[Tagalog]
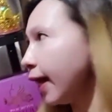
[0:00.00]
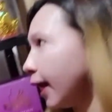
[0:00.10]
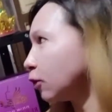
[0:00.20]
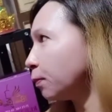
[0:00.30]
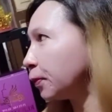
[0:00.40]

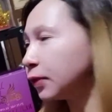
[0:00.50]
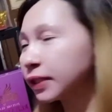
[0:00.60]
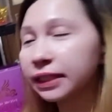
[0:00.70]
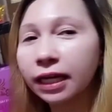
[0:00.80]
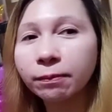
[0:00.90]
ito pong
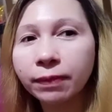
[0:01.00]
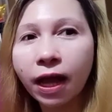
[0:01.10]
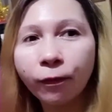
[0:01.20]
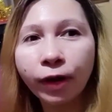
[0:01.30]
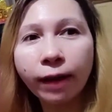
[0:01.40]

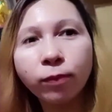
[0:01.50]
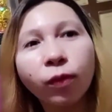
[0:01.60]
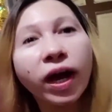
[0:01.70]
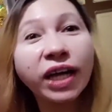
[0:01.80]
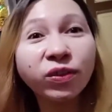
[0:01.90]
sunflower
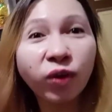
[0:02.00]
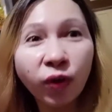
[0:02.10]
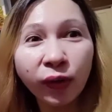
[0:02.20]
avocado